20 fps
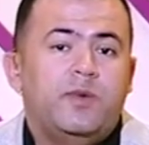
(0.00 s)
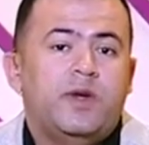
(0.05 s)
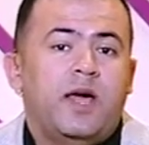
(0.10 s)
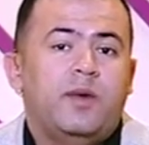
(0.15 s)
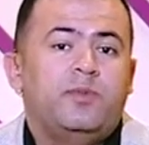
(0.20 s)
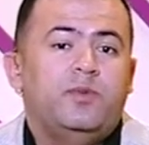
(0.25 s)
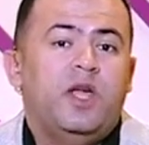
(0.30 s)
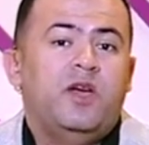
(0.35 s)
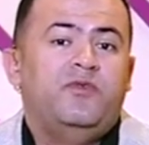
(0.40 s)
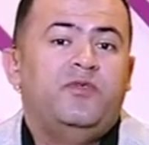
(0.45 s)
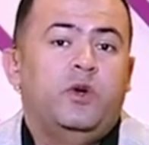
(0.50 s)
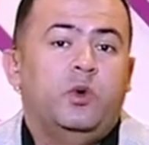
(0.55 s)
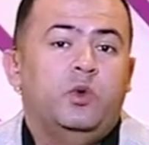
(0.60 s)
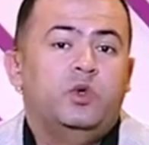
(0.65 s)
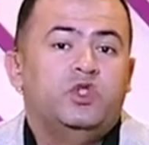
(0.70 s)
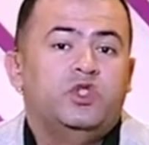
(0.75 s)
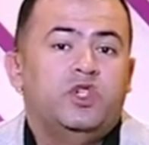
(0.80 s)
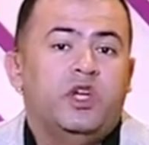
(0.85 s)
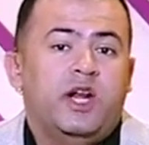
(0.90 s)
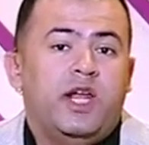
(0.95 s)
من ابناء
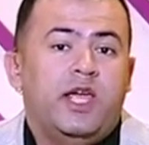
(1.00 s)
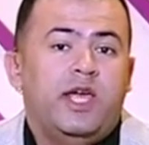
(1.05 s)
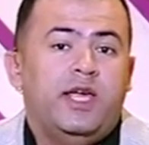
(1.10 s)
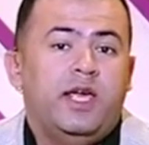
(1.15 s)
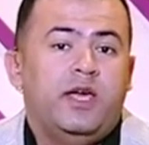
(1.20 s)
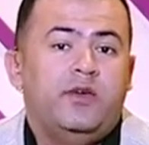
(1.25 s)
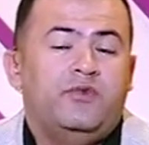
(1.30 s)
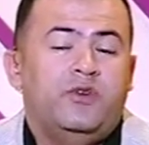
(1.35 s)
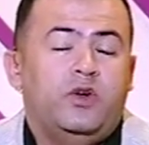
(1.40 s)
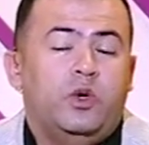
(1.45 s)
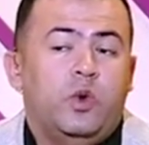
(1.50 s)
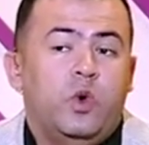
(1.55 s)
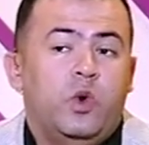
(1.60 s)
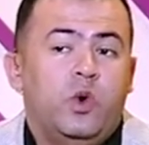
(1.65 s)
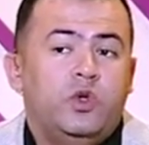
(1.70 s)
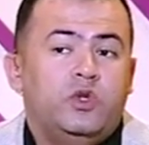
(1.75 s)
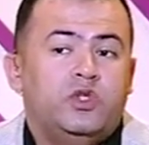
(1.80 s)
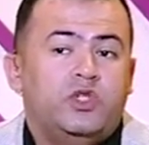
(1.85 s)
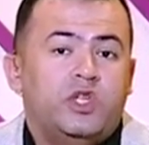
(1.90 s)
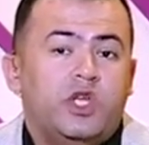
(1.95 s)
فؤوس الشرقية
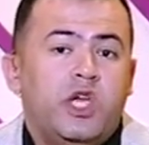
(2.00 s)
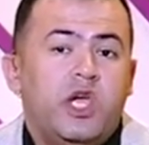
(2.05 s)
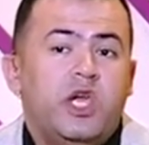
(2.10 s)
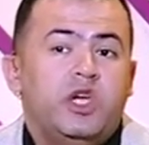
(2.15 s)
فرقوس